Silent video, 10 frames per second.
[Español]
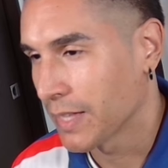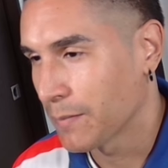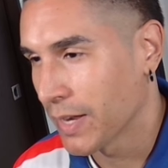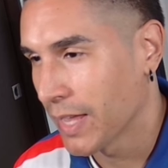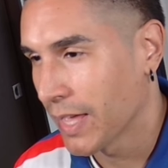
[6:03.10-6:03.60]

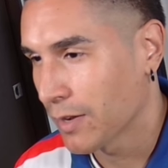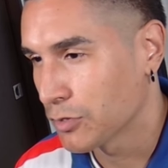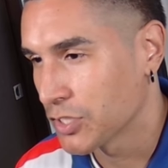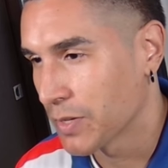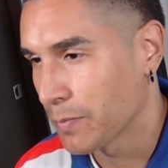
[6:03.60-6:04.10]
también
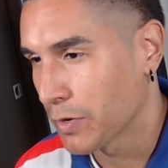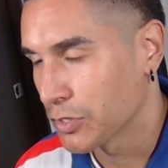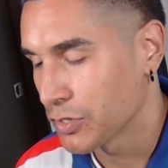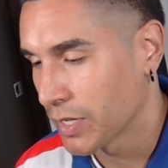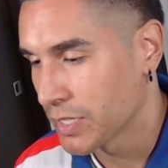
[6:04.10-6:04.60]
leerlos y siempre lo
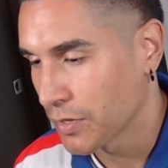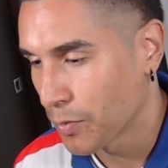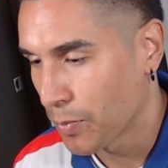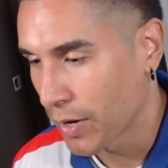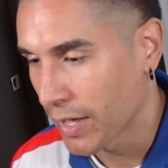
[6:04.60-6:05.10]
estoy
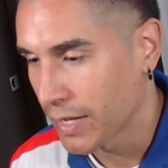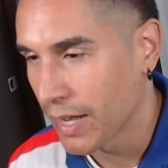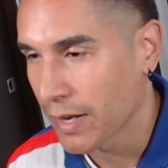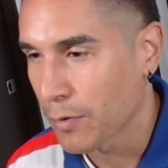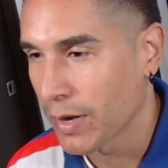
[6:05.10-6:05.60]
leyendo por ahí.
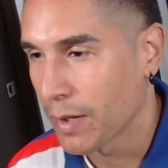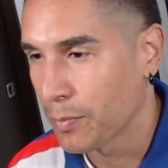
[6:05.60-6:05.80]
La buena